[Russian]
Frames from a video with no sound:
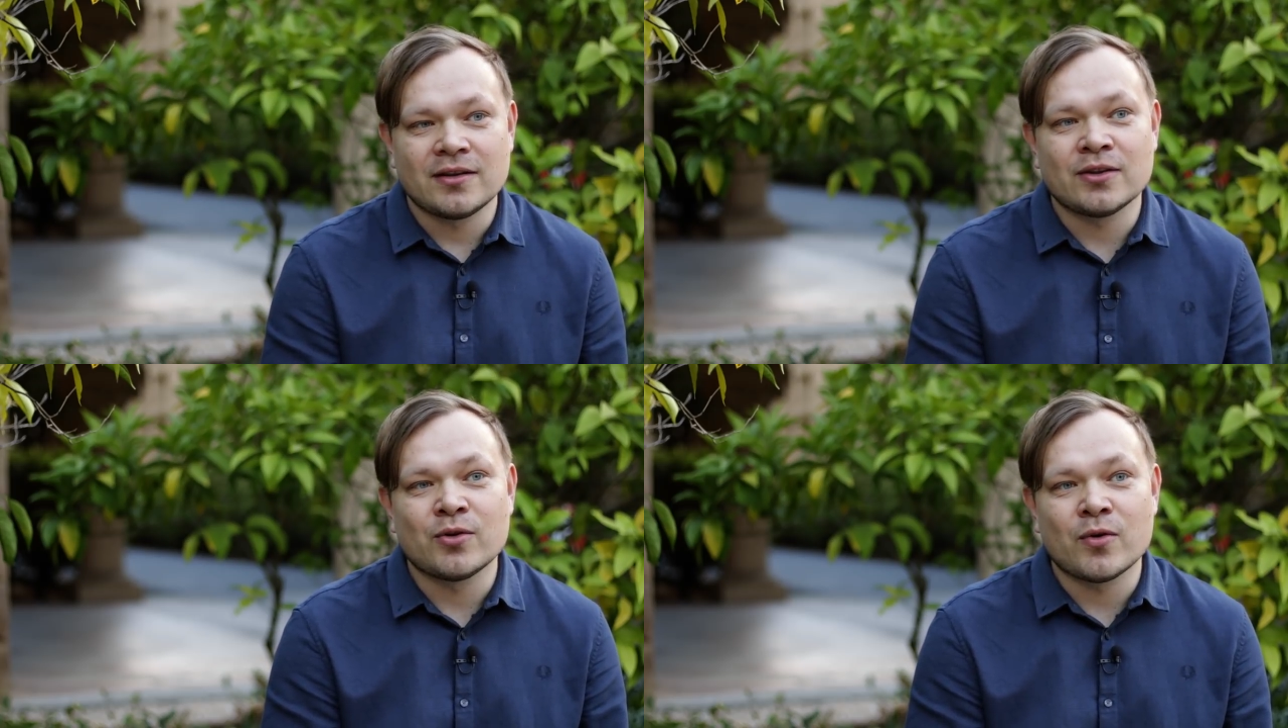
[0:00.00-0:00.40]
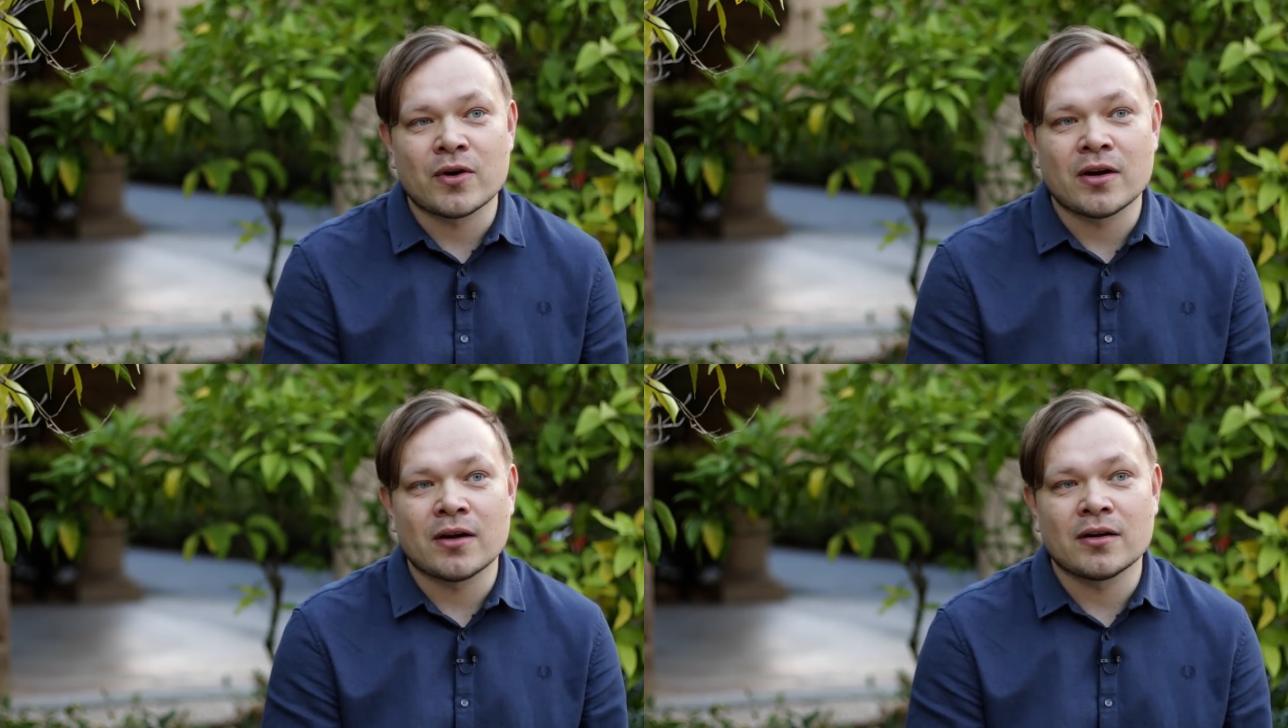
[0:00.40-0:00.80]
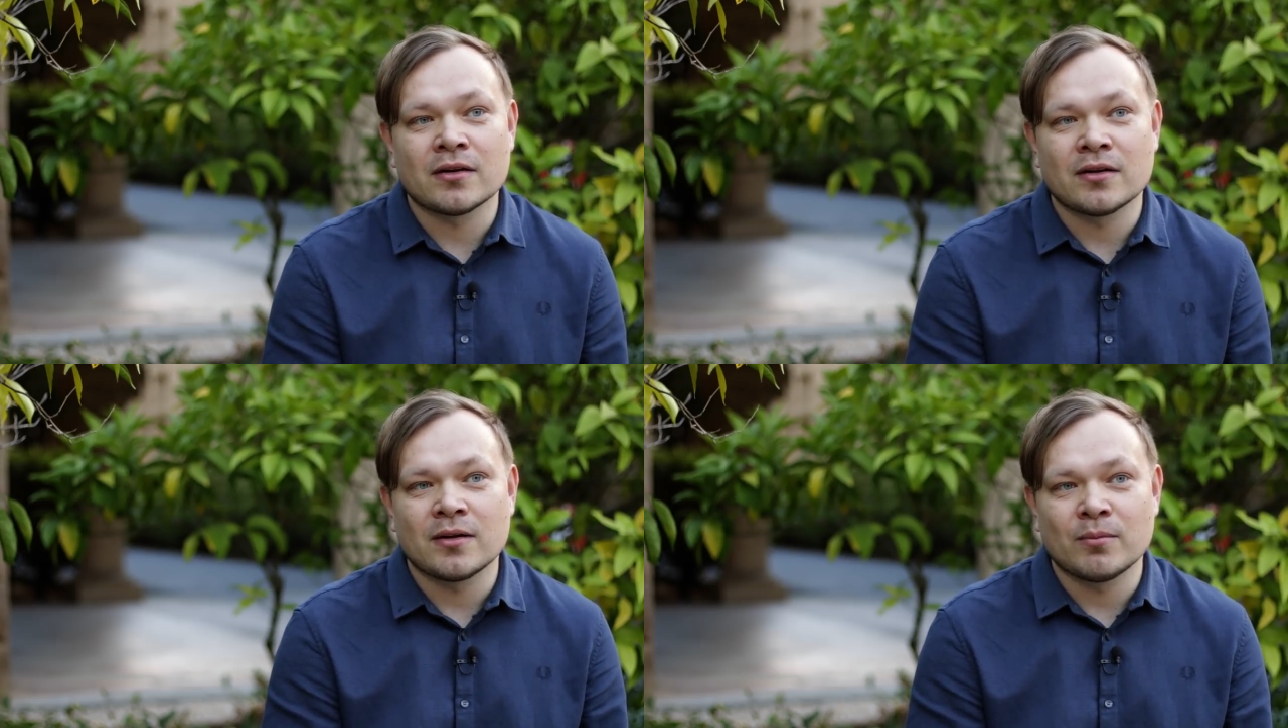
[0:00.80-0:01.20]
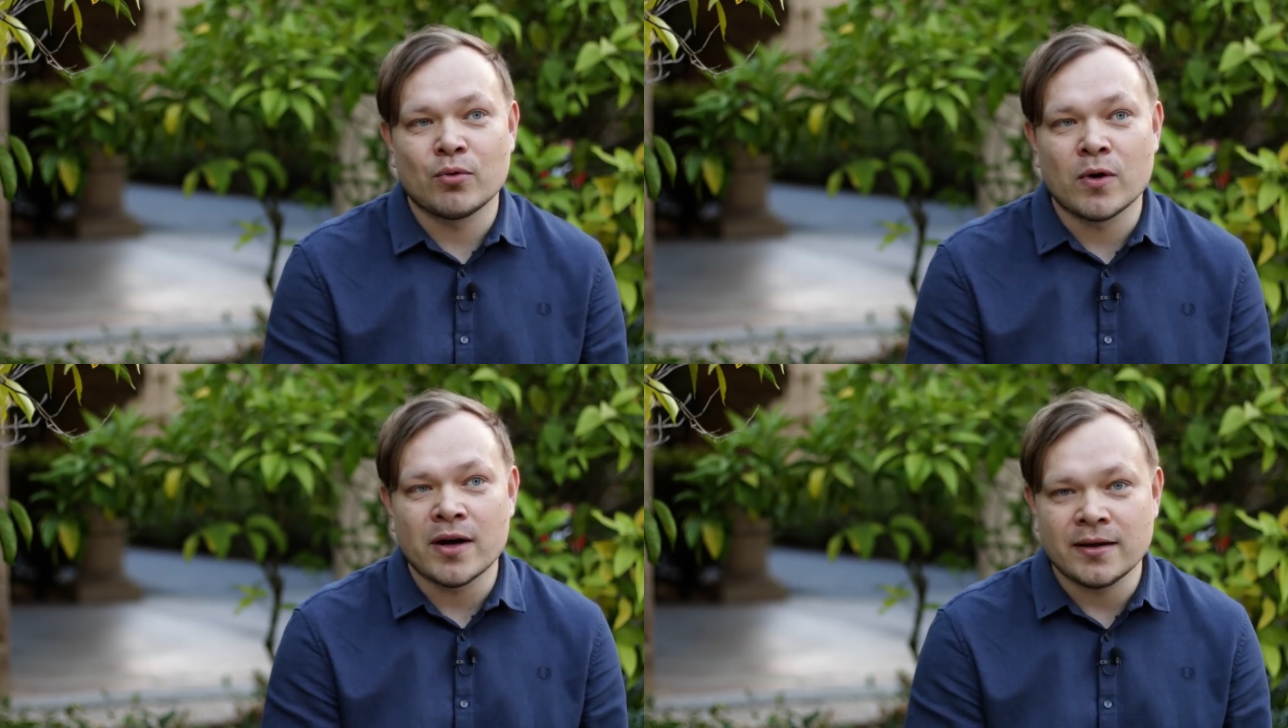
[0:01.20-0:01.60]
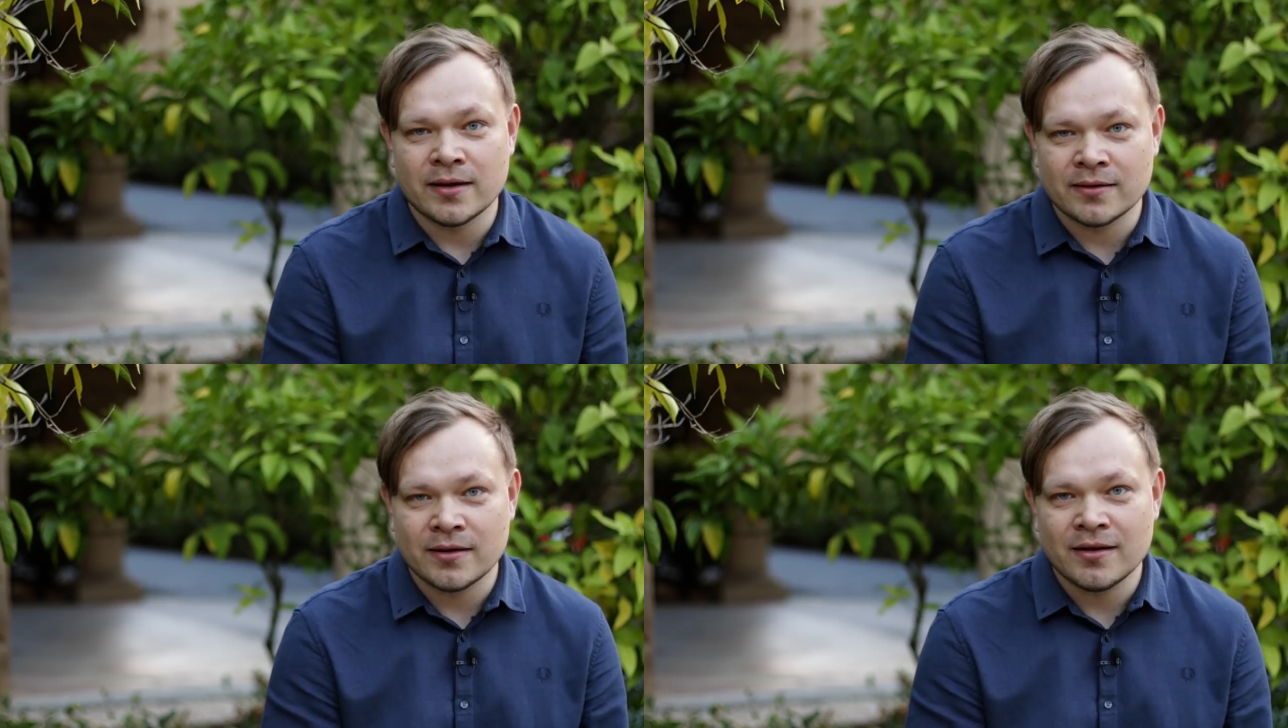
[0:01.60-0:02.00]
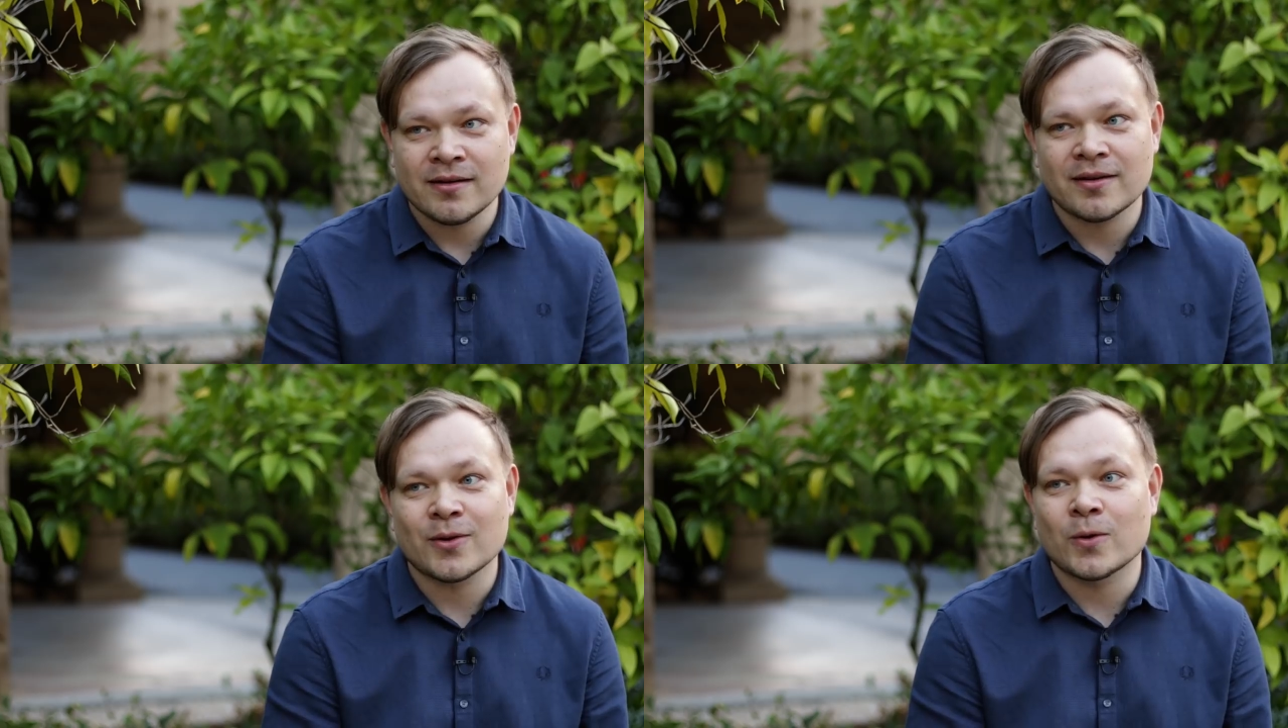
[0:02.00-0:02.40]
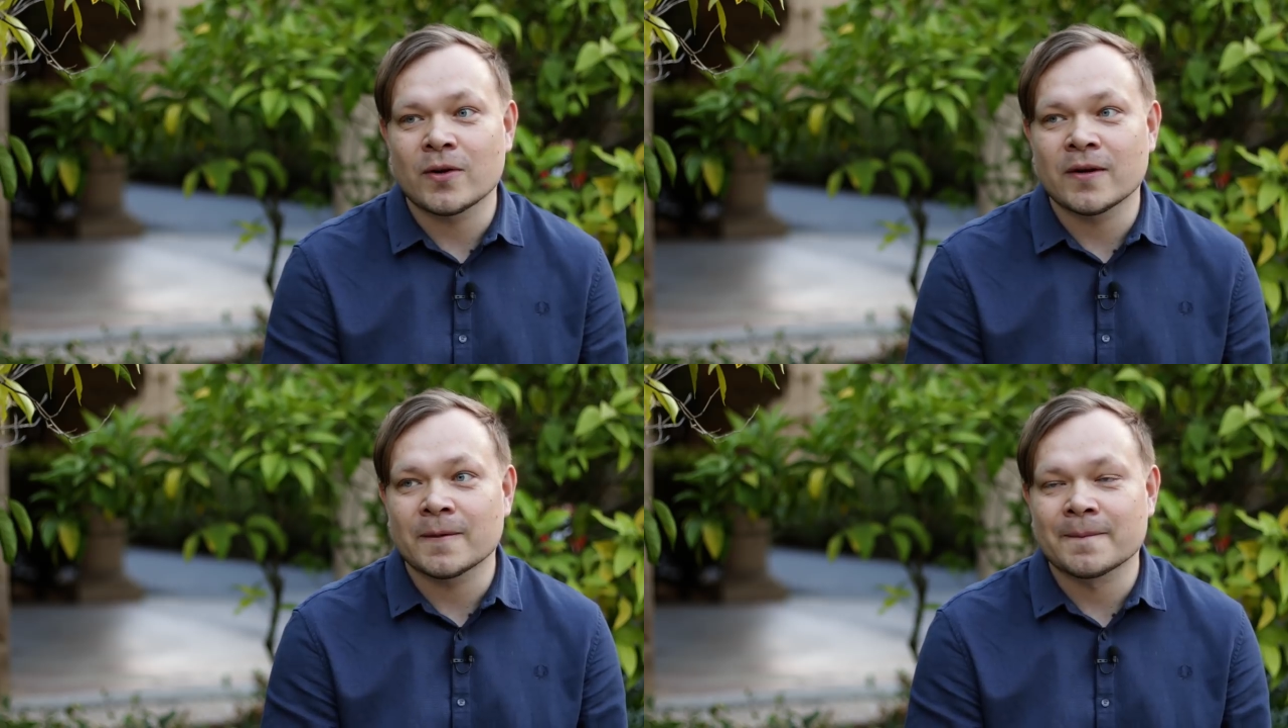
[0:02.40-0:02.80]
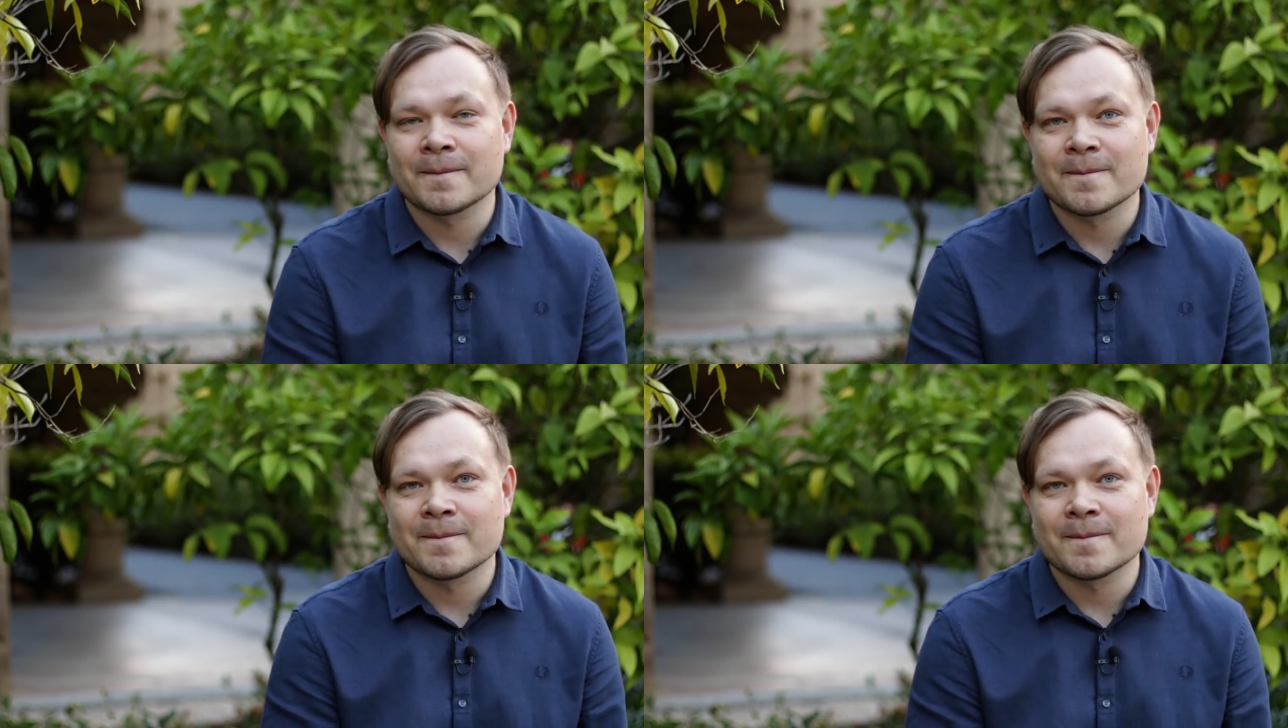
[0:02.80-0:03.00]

Егора Бугаенко, который